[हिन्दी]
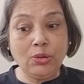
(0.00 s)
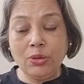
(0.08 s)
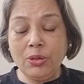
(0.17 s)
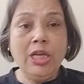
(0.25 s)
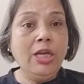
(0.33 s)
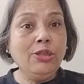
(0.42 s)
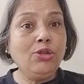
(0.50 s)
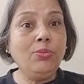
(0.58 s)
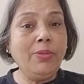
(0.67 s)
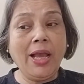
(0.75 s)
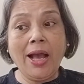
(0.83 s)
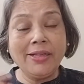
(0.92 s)
हो
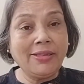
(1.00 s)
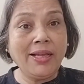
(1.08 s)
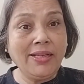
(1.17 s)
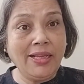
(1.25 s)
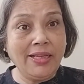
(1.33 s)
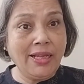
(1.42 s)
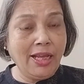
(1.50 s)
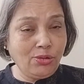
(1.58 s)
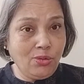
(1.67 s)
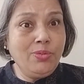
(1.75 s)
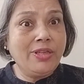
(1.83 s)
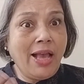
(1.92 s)
तुम्हें आता नहीं है
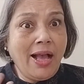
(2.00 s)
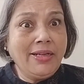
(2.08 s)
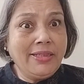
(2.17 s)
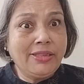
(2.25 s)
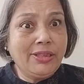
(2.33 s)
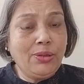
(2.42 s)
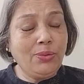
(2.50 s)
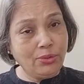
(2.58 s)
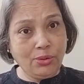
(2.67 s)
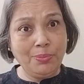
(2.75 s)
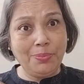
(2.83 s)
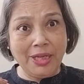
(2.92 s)
तुम क्या करते हो
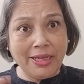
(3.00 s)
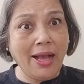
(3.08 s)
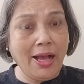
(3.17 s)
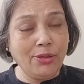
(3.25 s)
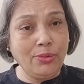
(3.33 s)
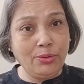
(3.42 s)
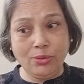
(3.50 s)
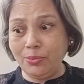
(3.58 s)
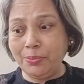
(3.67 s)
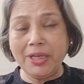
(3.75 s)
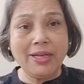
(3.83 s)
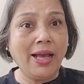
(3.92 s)
तुम बेकार हो
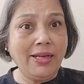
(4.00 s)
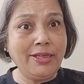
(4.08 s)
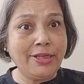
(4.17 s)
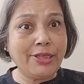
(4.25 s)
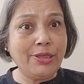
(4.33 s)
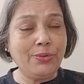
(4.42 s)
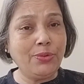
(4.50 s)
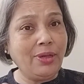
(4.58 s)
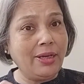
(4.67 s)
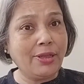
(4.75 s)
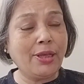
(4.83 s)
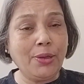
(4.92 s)
तुम बेकार लड़की हो
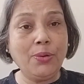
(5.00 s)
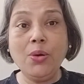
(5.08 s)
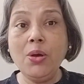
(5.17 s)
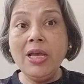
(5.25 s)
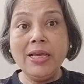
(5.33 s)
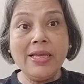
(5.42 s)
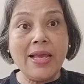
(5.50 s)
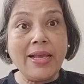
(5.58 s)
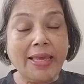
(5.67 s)
लड़के हो ये